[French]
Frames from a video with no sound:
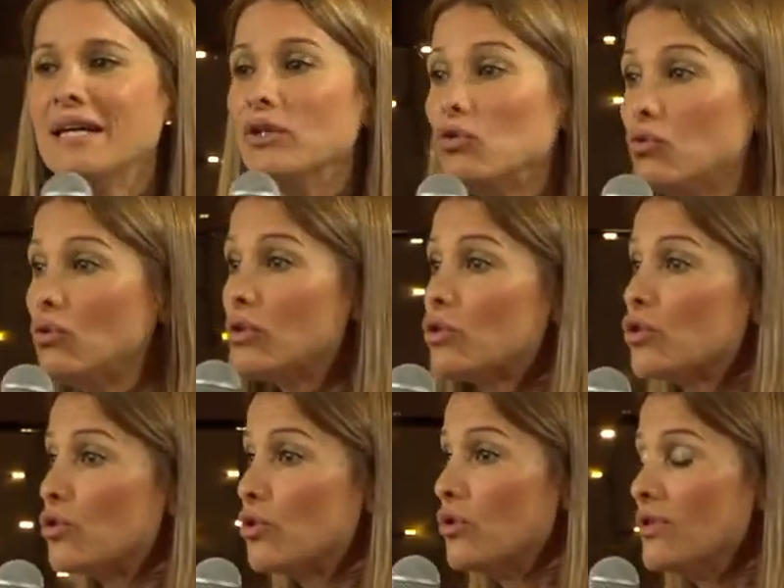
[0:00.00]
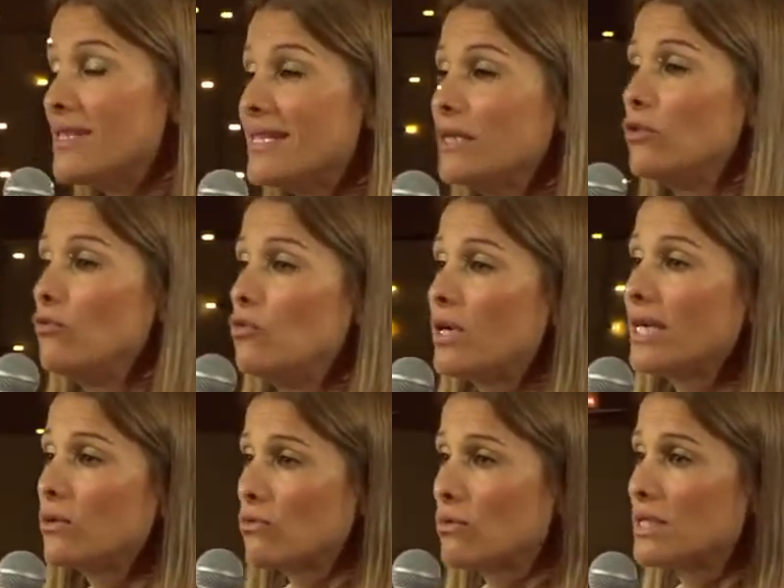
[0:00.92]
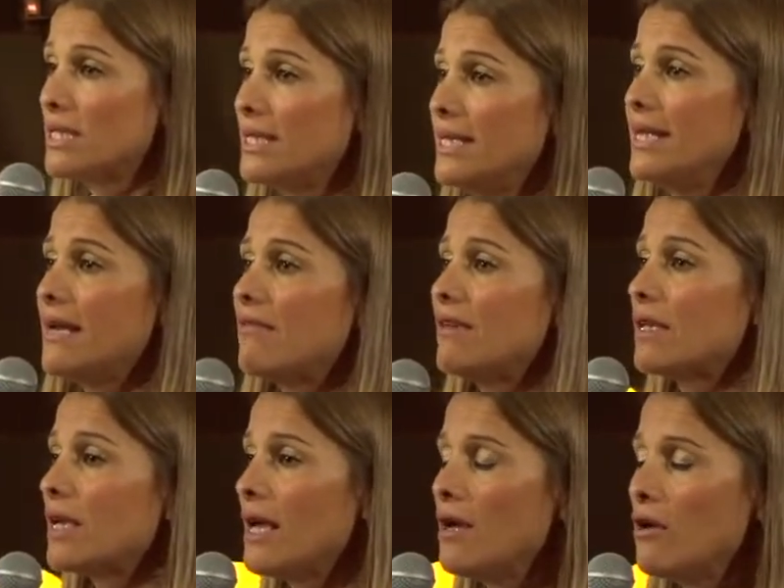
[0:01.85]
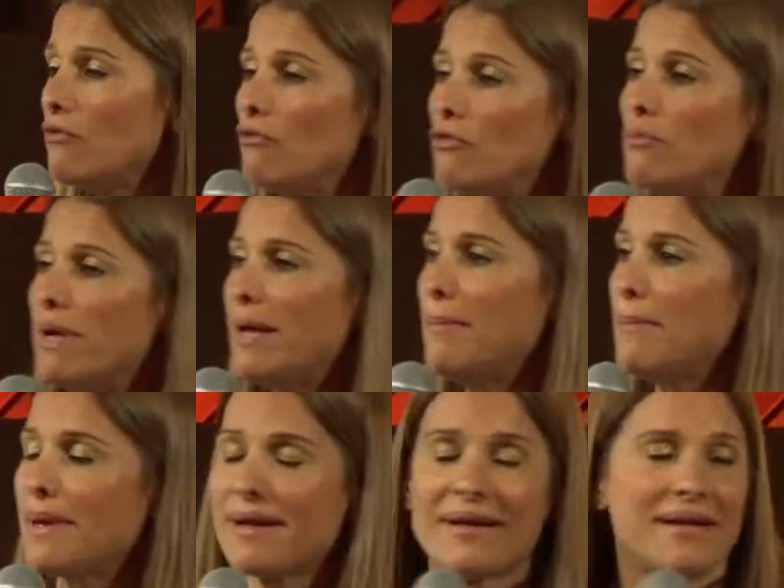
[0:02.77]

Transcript: tout l'enjeu, c'est de vous réconcilier avec vous-même,